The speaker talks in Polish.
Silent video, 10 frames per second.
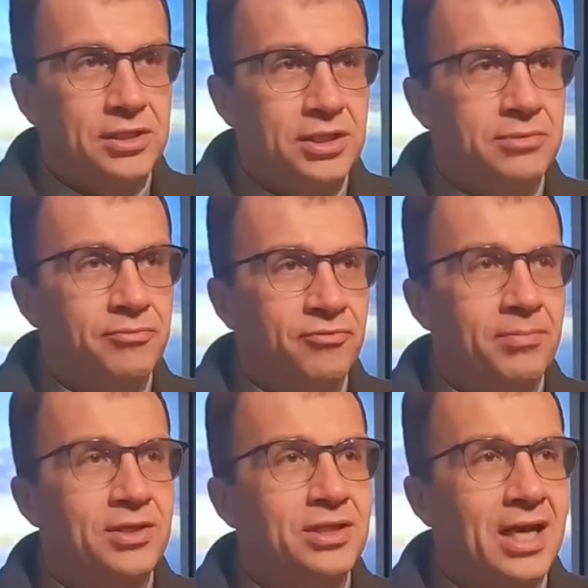gdzieś w
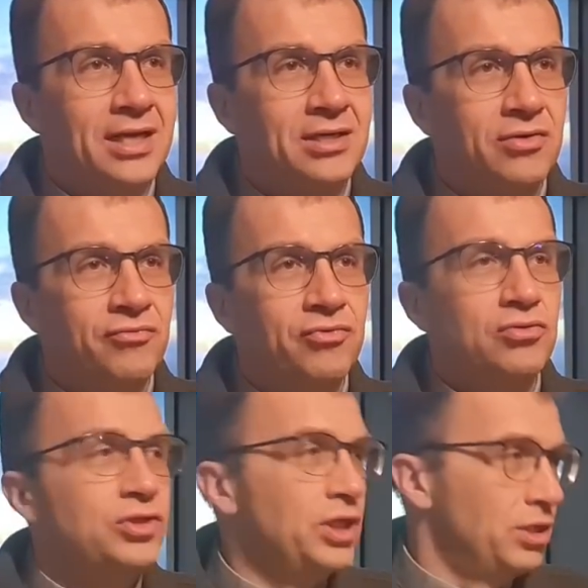myślach
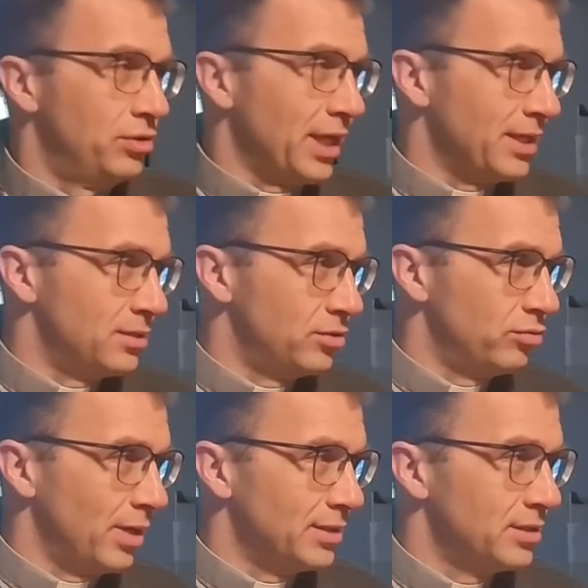wrócili do takich
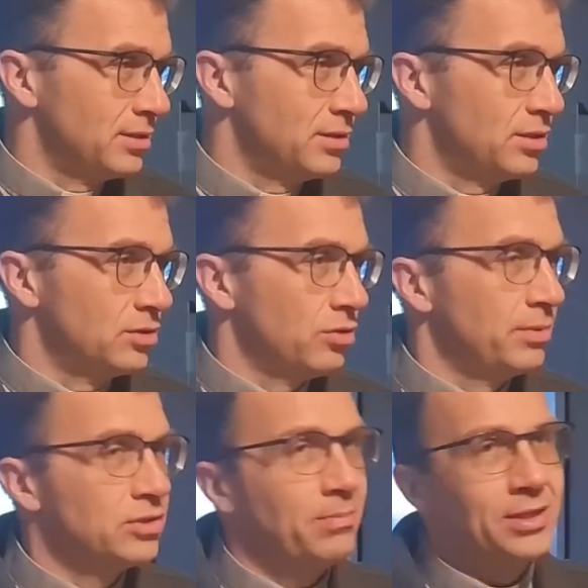sytuacji, czy
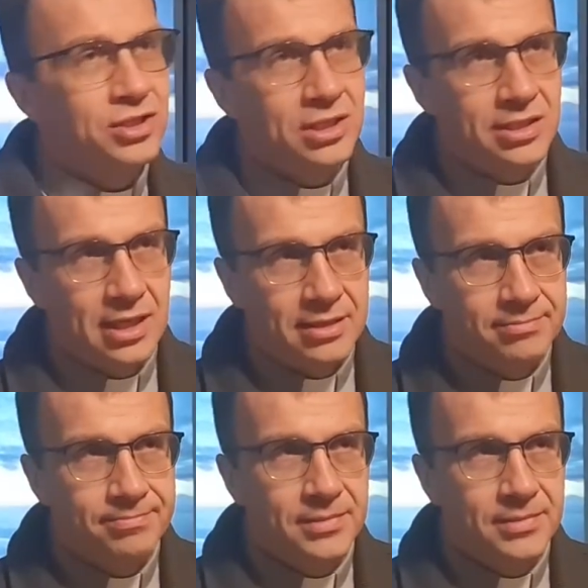sobie zobaczyli je, y,